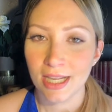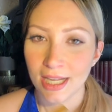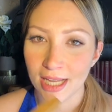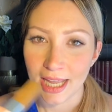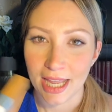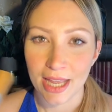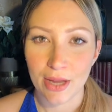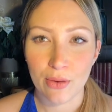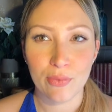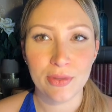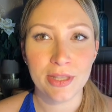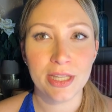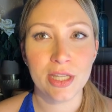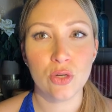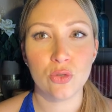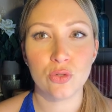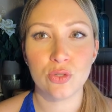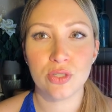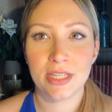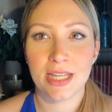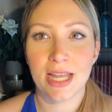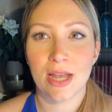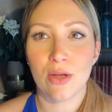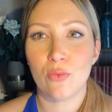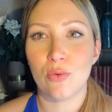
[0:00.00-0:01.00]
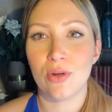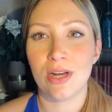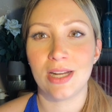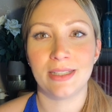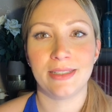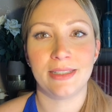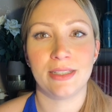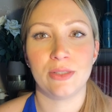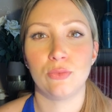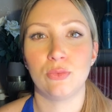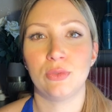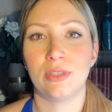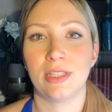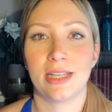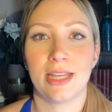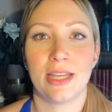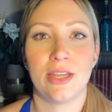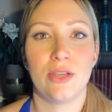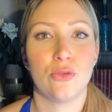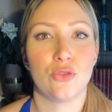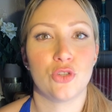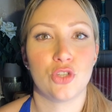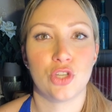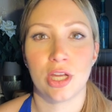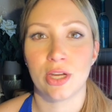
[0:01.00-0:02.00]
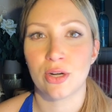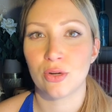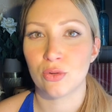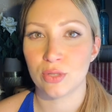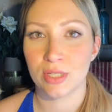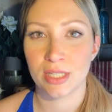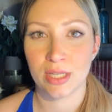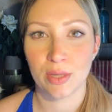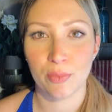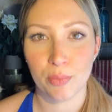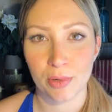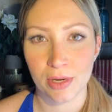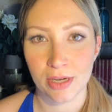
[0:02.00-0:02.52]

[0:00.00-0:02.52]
e quindi non si ha quella tenuta che io cerco sempre